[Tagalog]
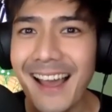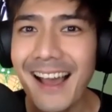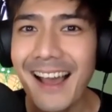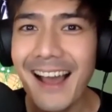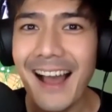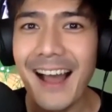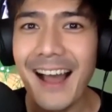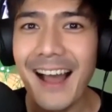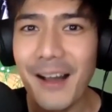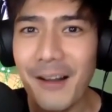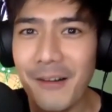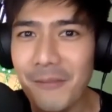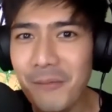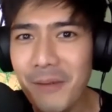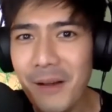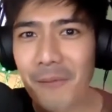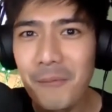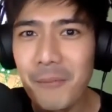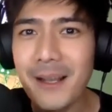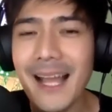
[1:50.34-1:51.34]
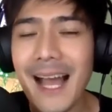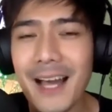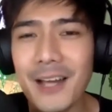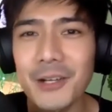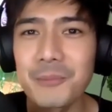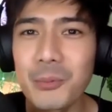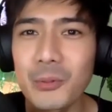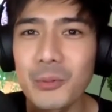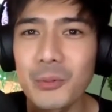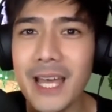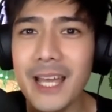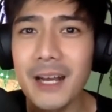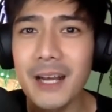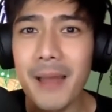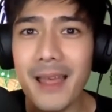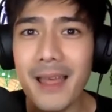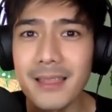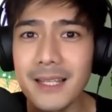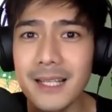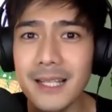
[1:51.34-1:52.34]
Uh, magkakaroon po tayo ng
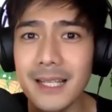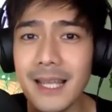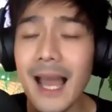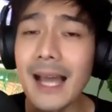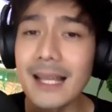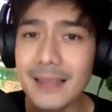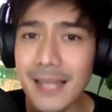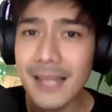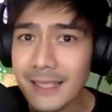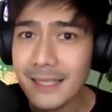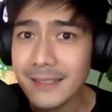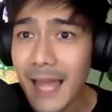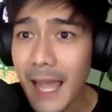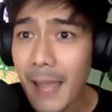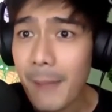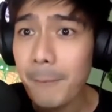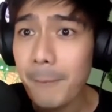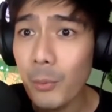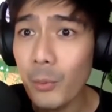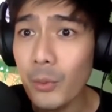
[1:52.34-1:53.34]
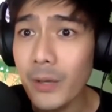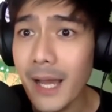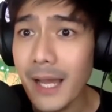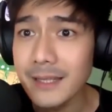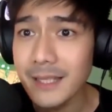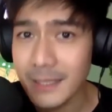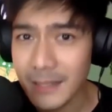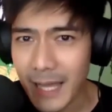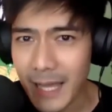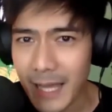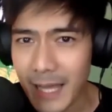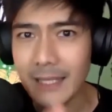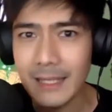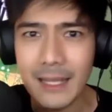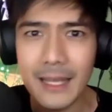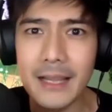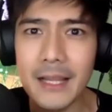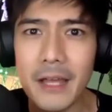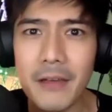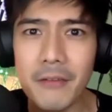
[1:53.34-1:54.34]
Mathley at ang time po natin ay
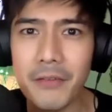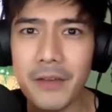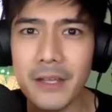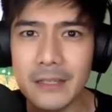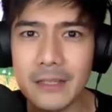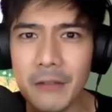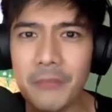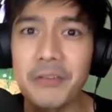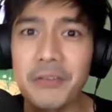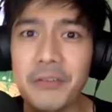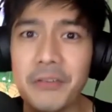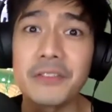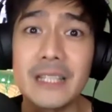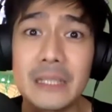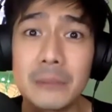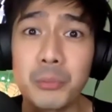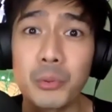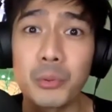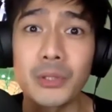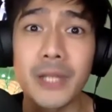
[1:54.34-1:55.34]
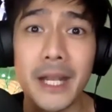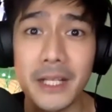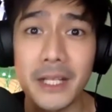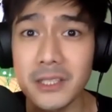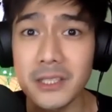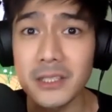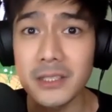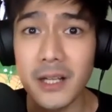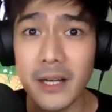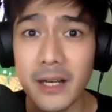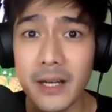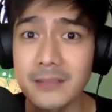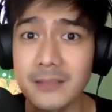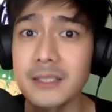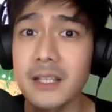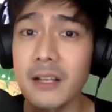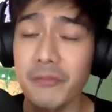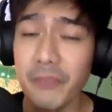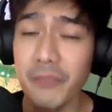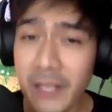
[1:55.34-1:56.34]
11.15 po tayo start
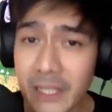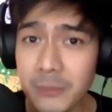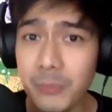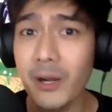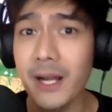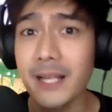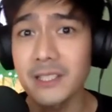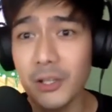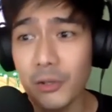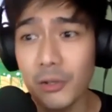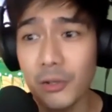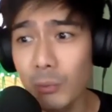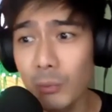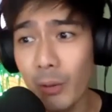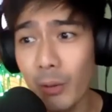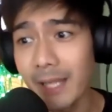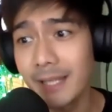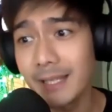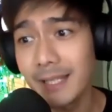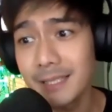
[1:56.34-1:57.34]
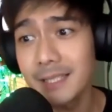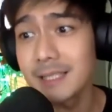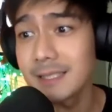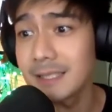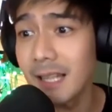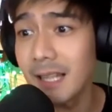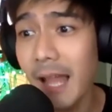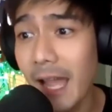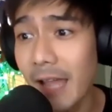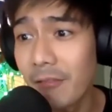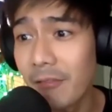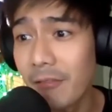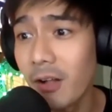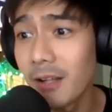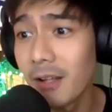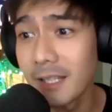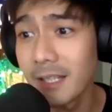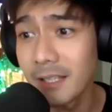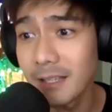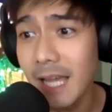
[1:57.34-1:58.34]
sa Facebook at sa Kumu and this is live all
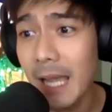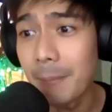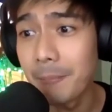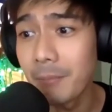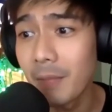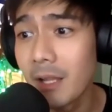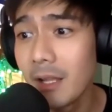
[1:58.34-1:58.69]
the time.